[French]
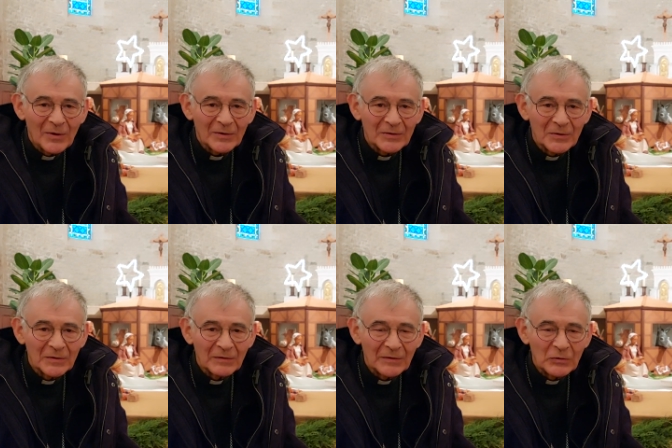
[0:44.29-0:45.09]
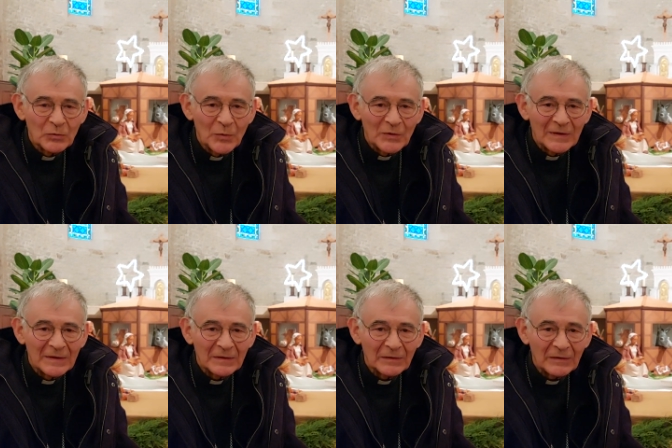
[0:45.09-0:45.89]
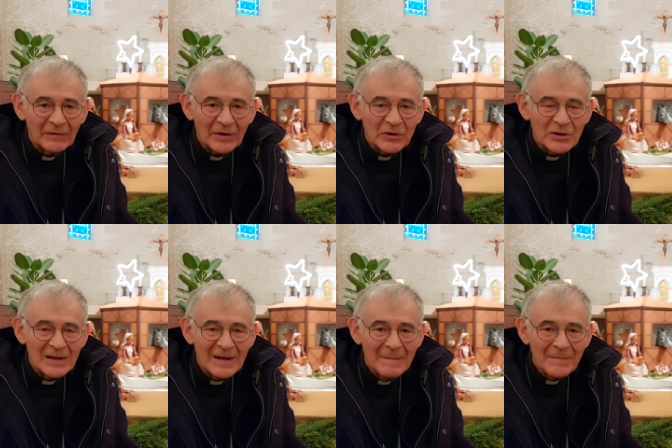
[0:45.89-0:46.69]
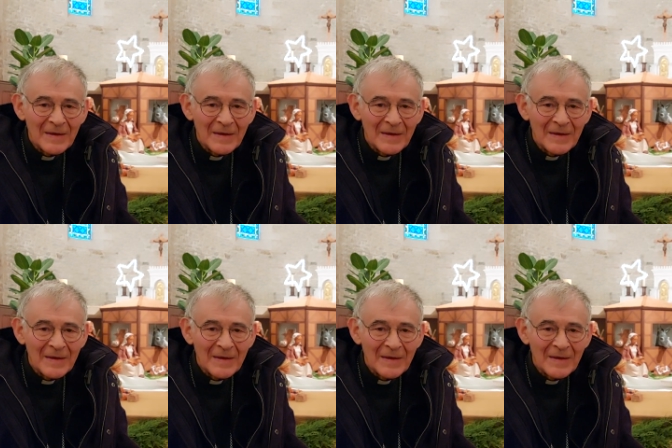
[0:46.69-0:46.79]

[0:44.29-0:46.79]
Or, Dieu se fait tout petit, se fait fragile.